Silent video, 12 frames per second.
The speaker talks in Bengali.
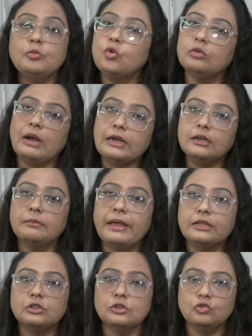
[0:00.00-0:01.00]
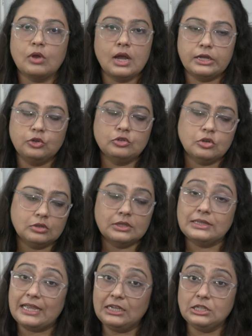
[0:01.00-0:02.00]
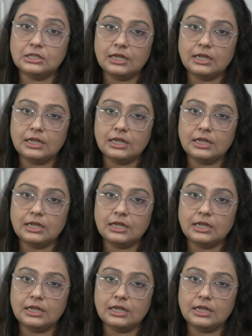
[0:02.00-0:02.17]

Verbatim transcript: মোহনবাগানের ম্যাচ কিন্তু আগে রয়েছে অর্থাৎ তেইশ